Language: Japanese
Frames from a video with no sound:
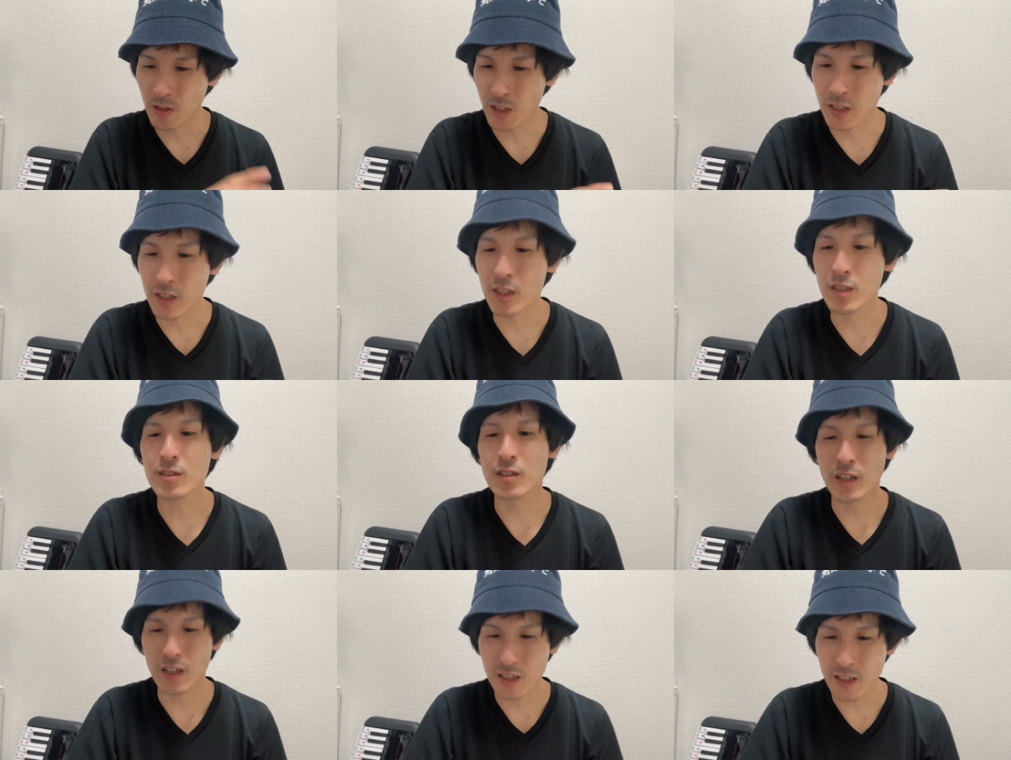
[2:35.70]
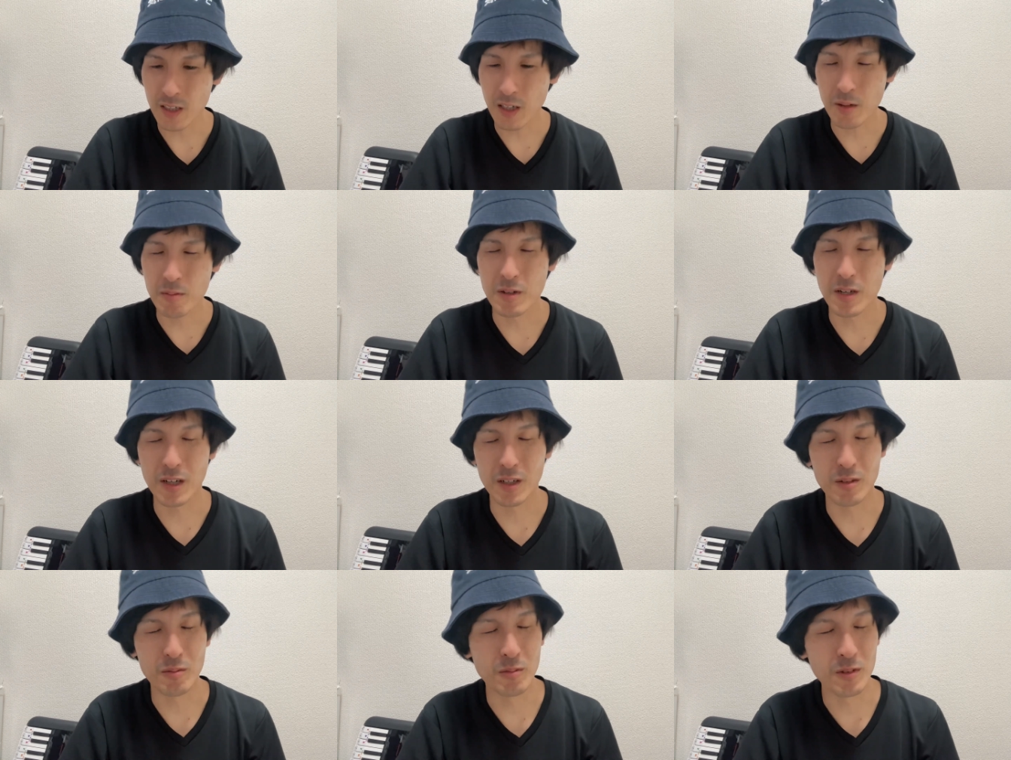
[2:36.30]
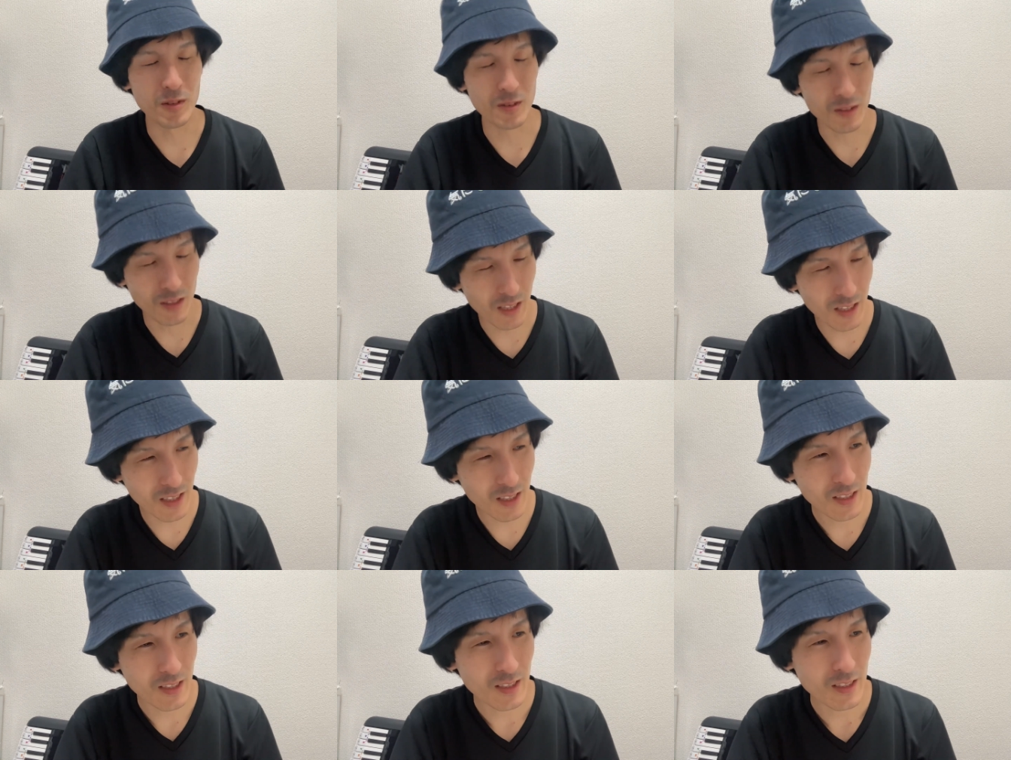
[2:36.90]
ですか？カメラの問
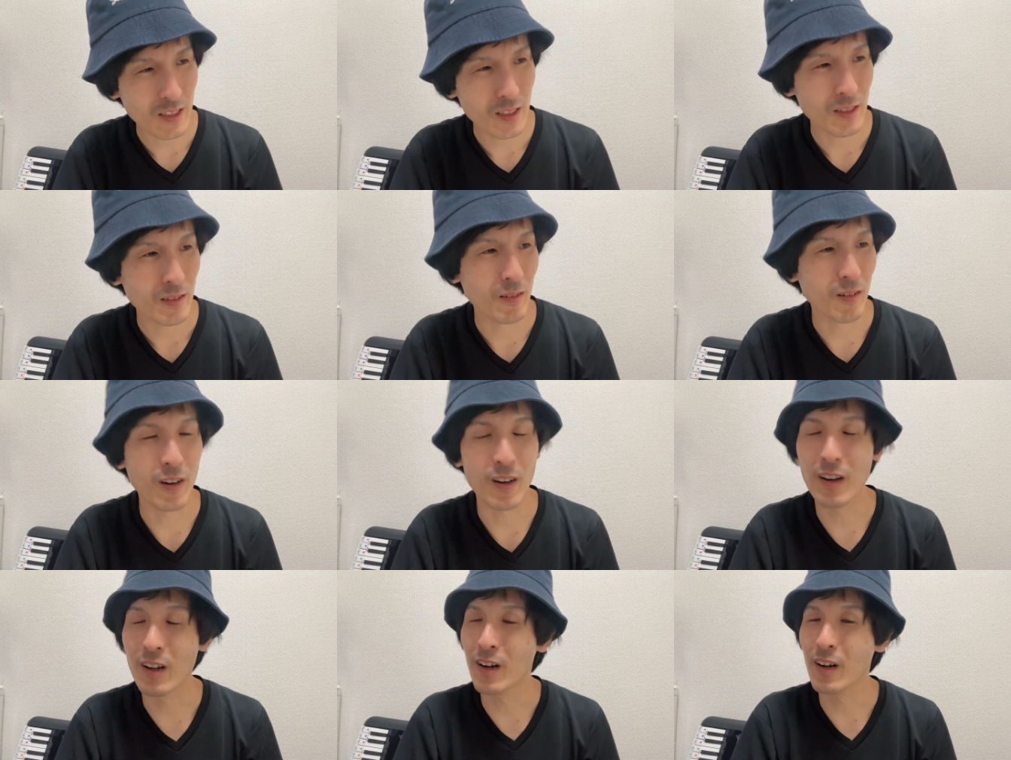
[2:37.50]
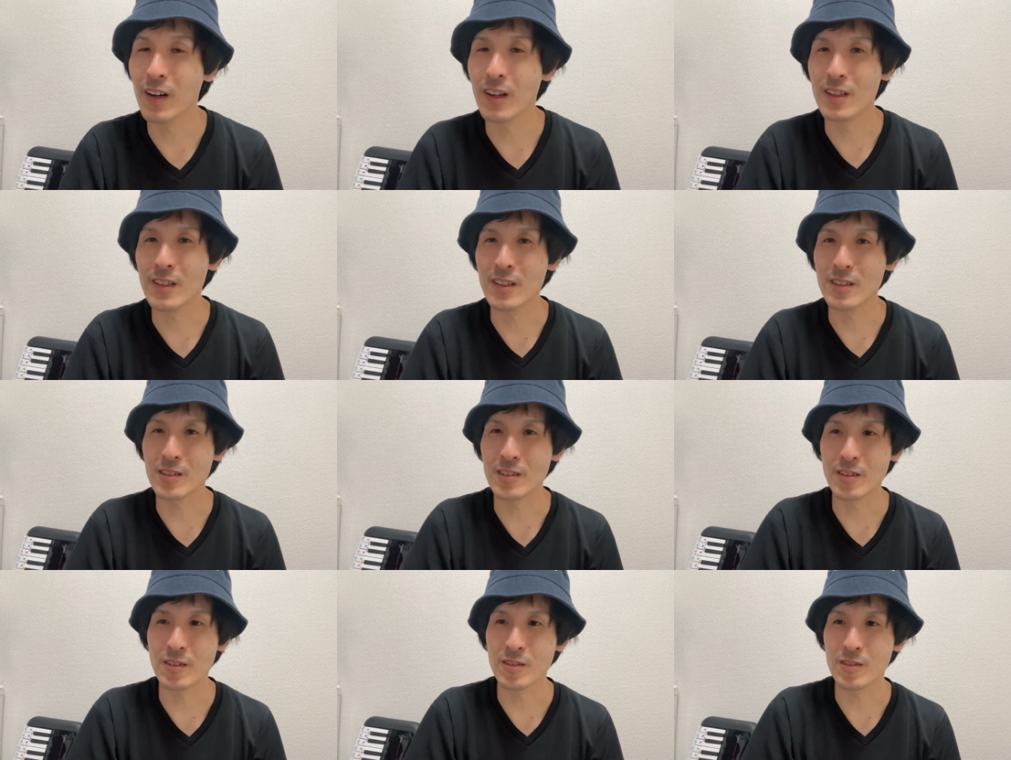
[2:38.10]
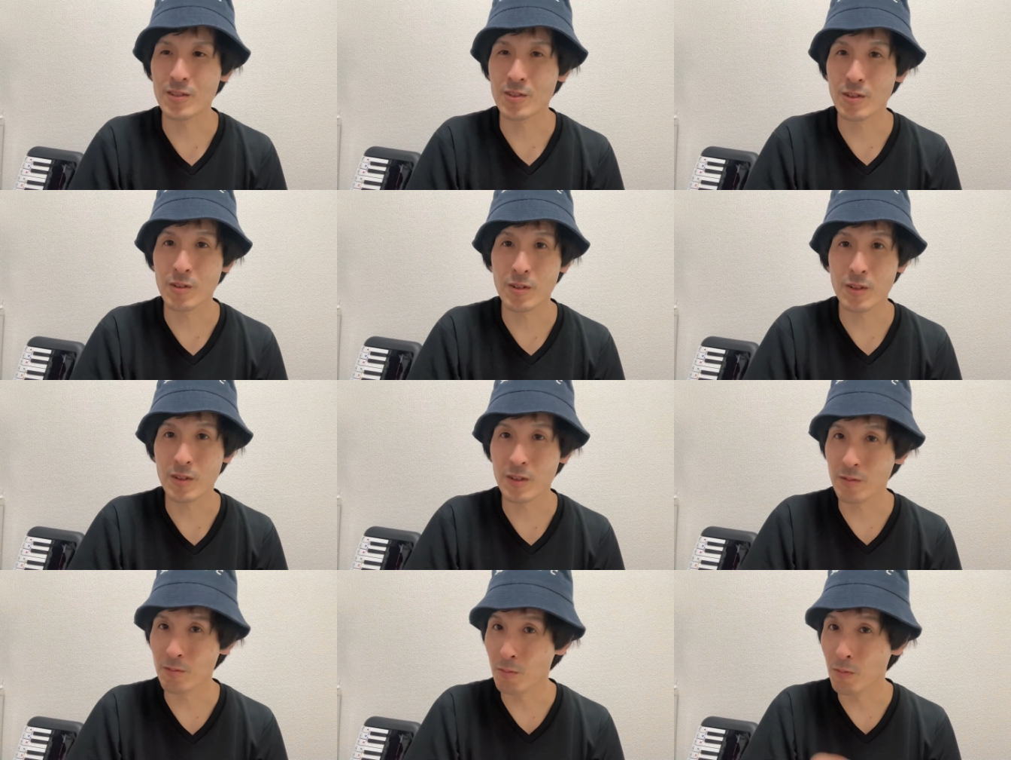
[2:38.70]
題？わからないですけど、それ、
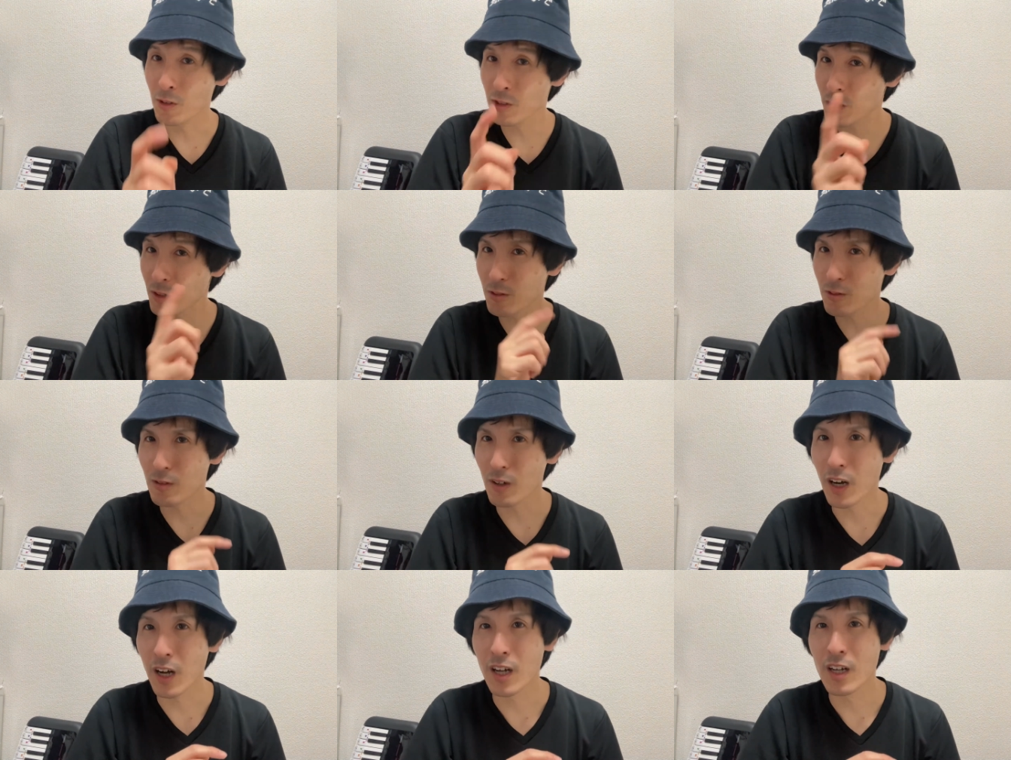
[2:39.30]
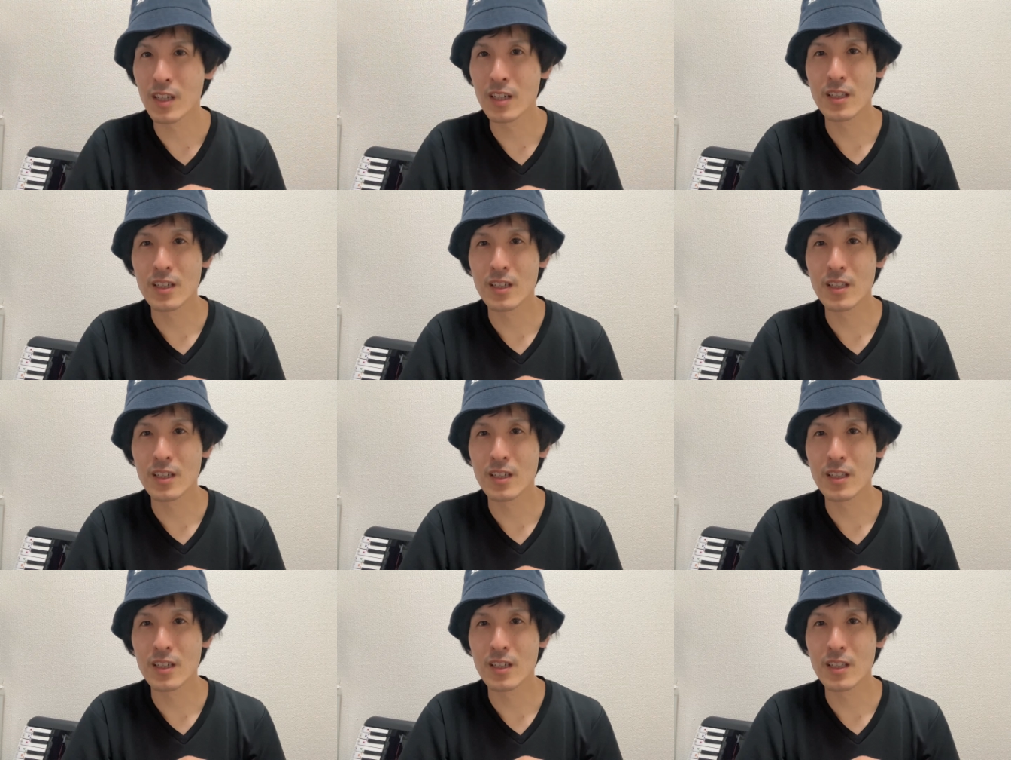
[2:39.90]
もしくは、